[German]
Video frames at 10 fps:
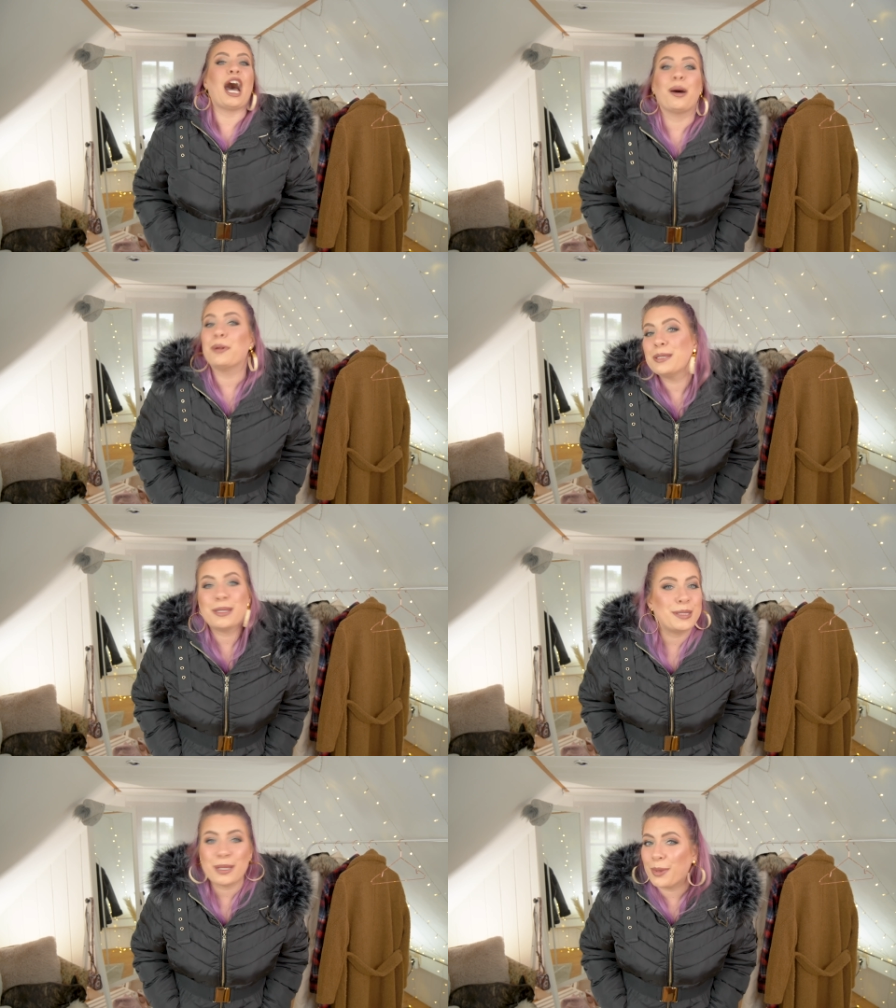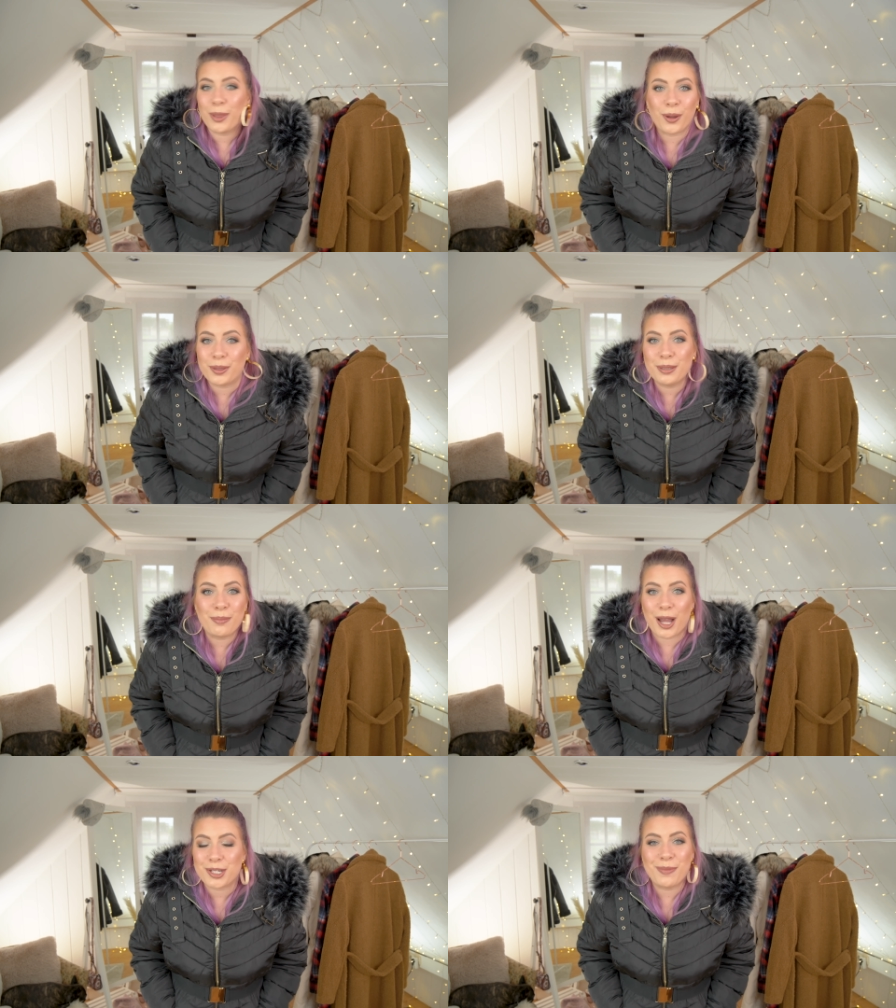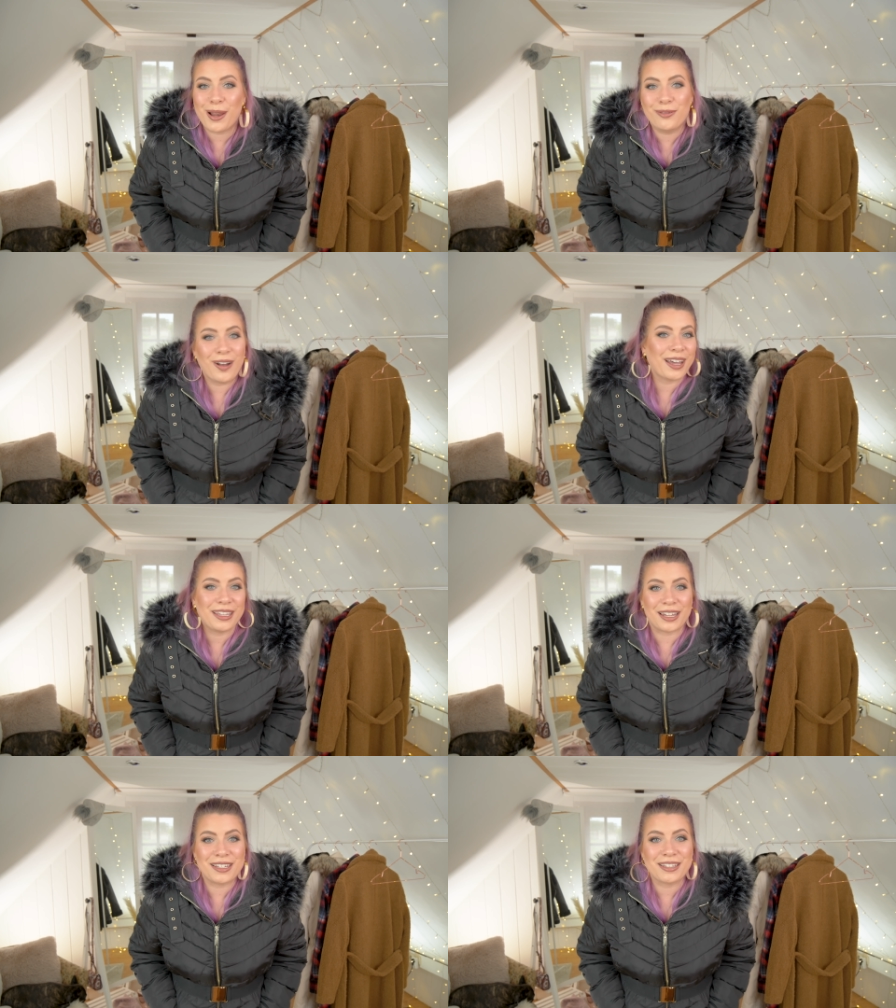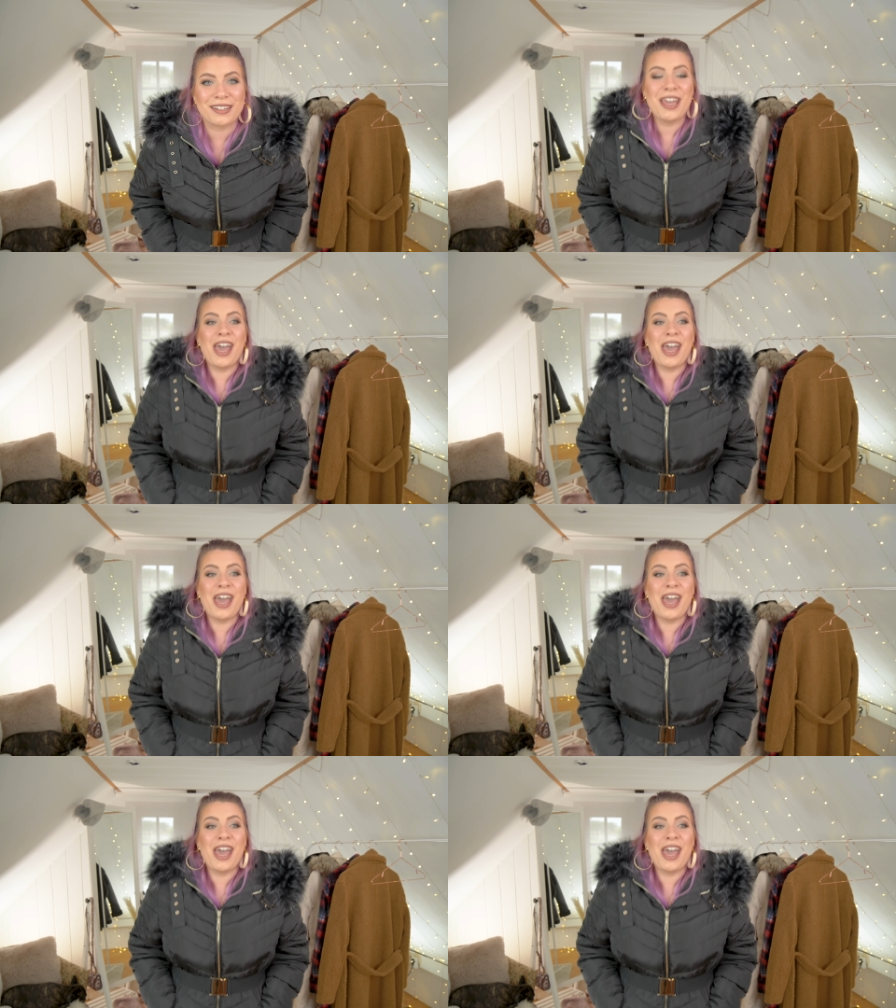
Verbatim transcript: aber es ist immer noch die Marshmallow-Variante.